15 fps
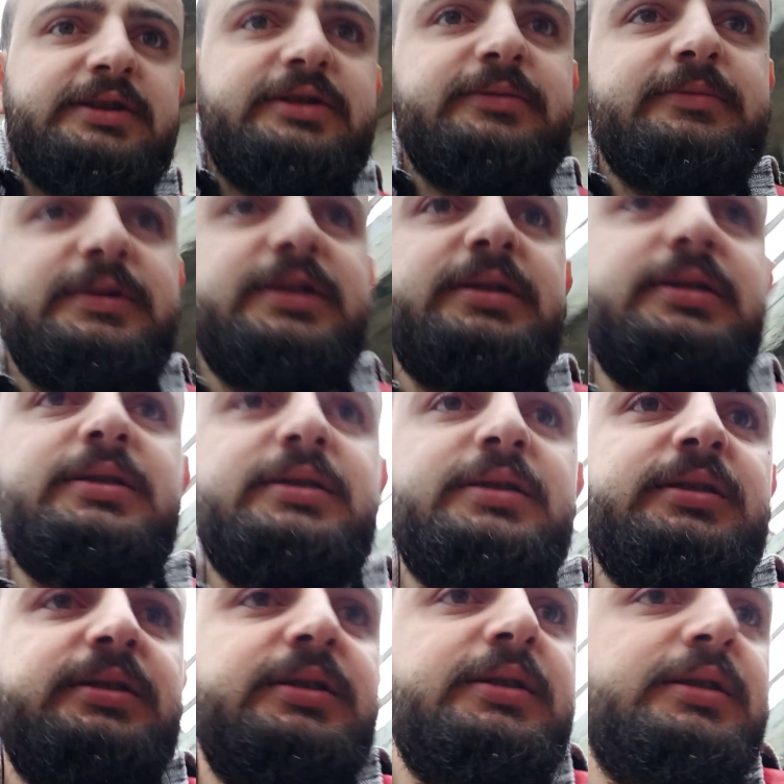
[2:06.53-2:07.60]
Şimdi
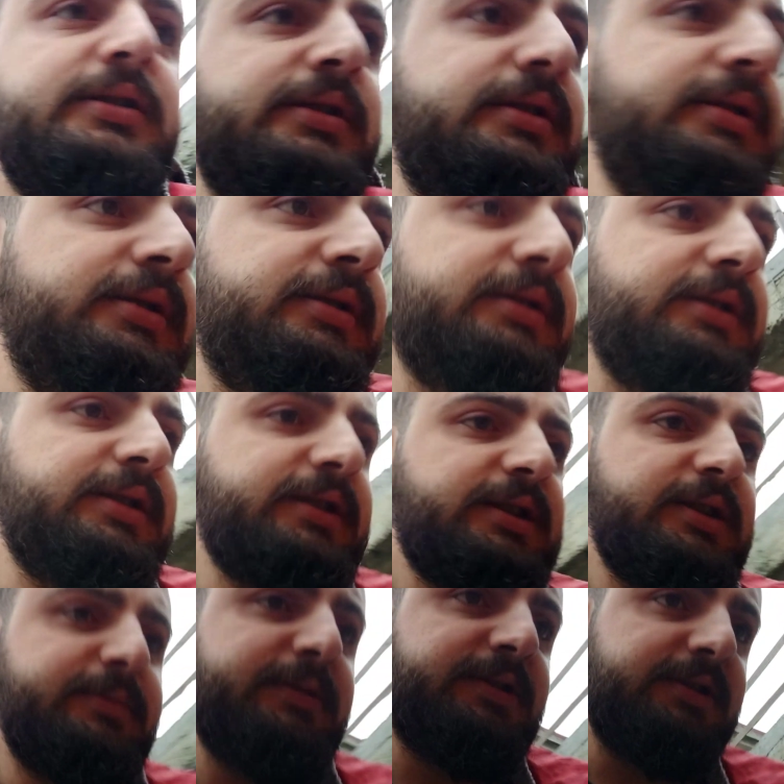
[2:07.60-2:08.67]

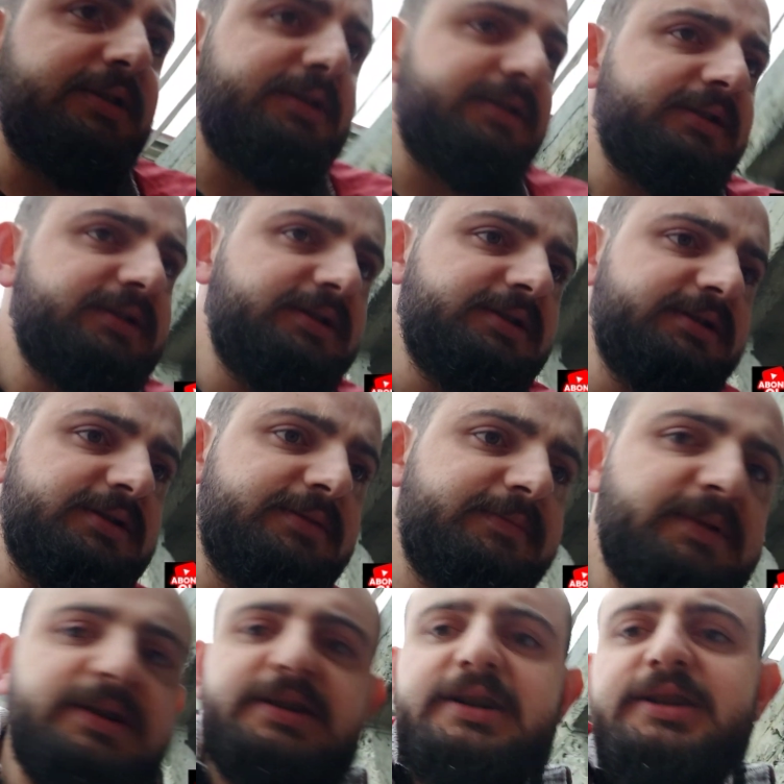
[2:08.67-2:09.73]
tabi kilitli.
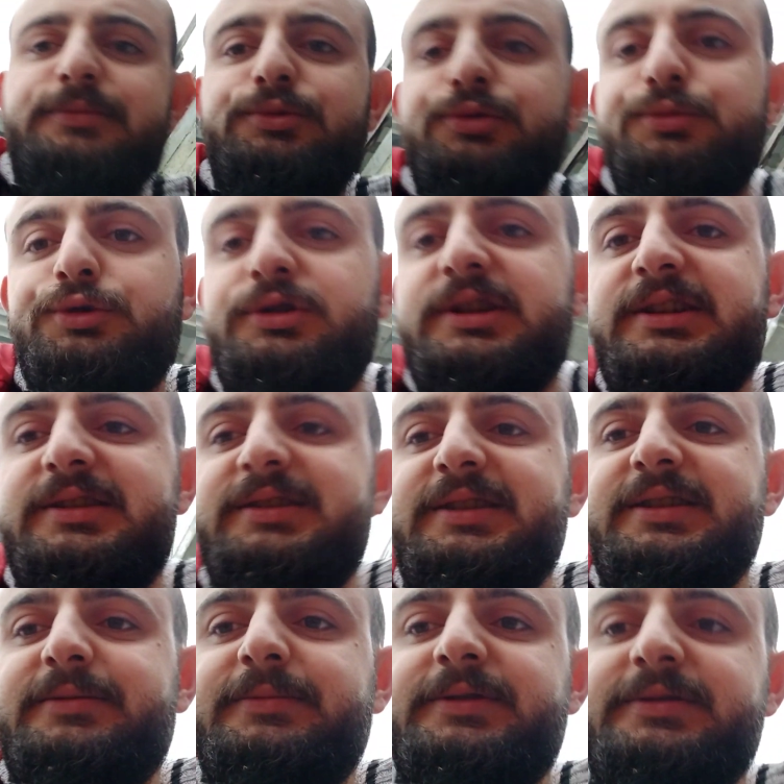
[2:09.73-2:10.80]
Bakalım yumurtla
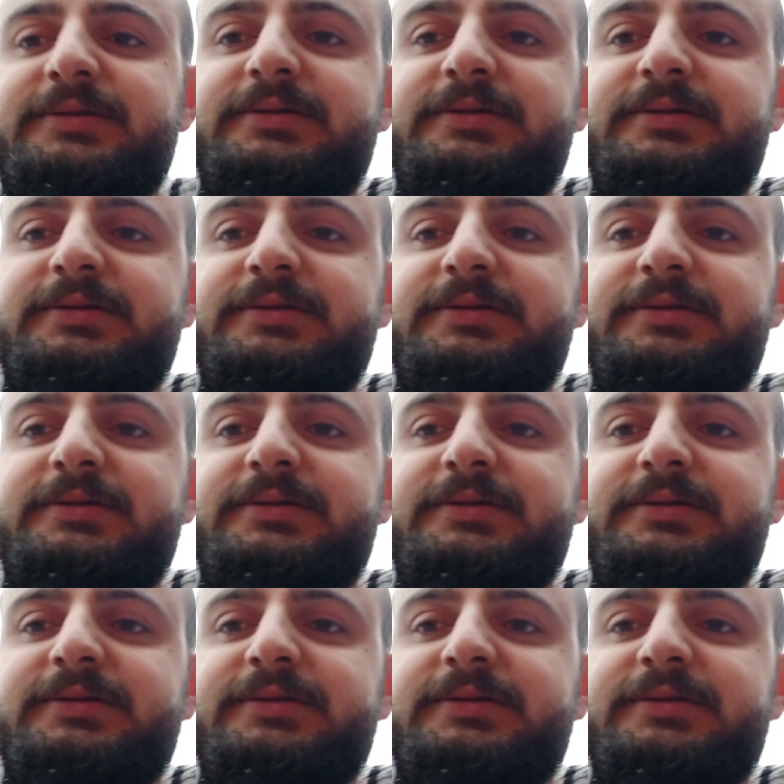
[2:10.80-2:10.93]
dilerim.